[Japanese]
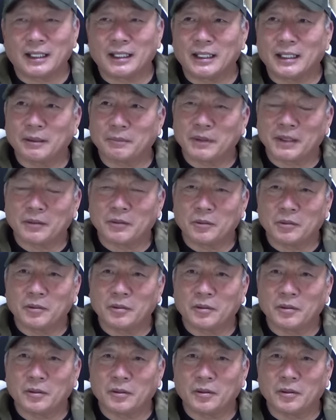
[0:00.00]
うん、やっぱ
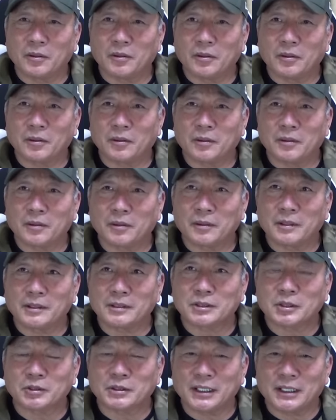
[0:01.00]
こ
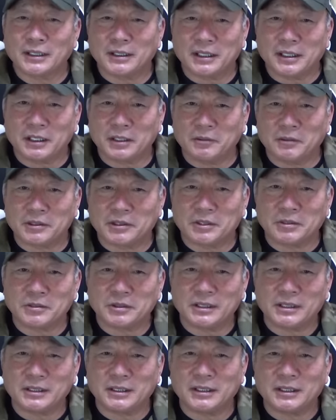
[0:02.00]
う素材的には中
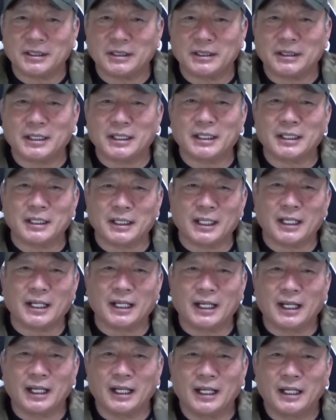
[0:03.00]
心的
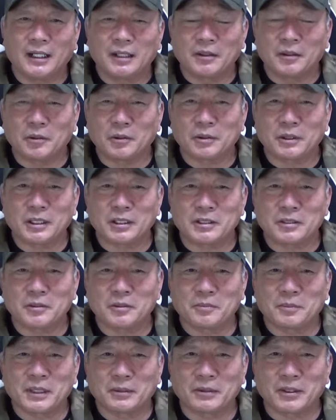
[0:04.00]
な
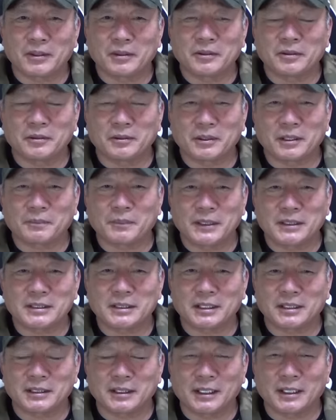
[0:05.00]
ローテーションを守れるような
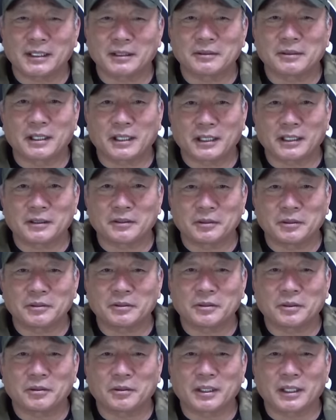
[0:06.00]
ピッチャーになれるかなと
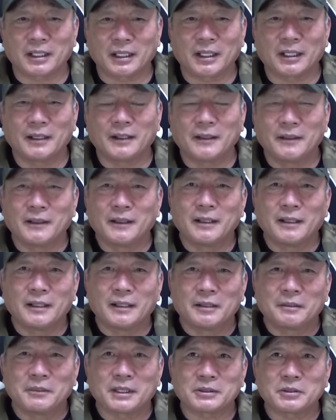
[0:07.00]
いうようなね、
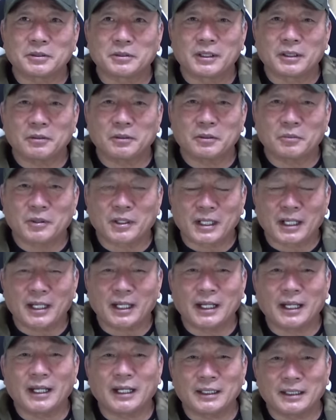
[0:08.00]
まあ、そんなことも考
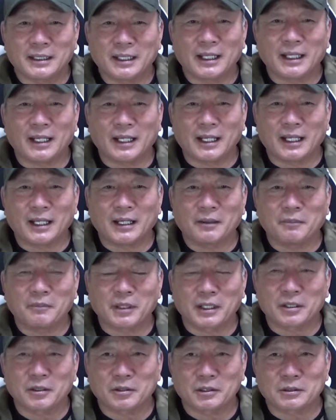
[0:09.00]
えて、うん、
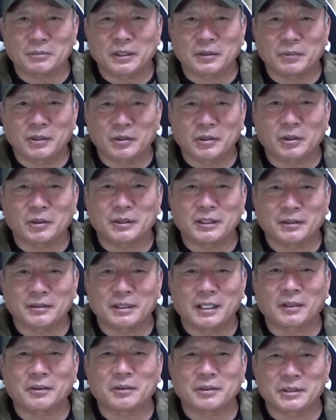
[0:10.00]
まあ、広島も取ってる
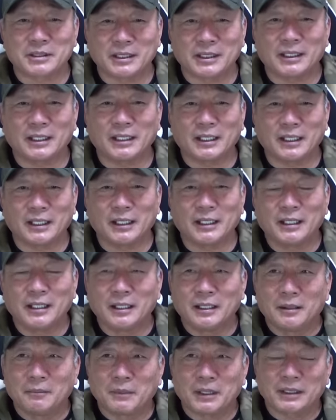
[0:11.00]
だろうし、はい
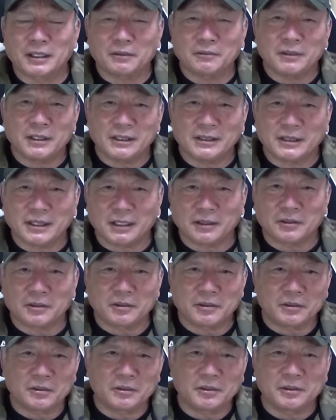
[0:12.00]
またウエスタンと
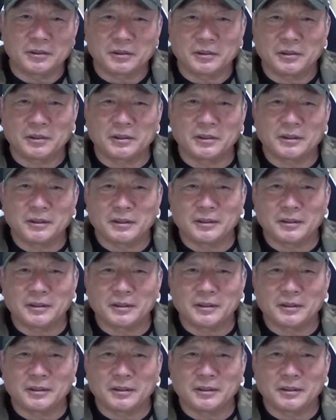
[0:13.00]
いう